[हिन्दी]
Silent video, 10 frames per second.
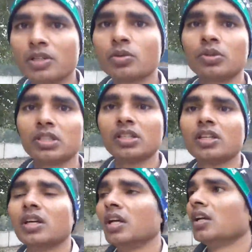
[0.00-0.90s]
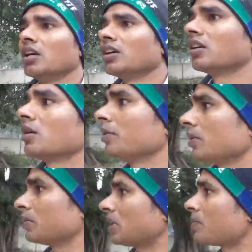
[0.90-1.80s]
में ही हुई थी अभी
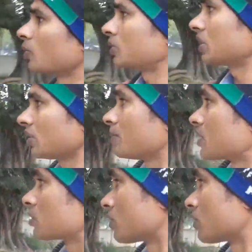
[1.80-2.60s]
हम यहीं पहुँचे थे बस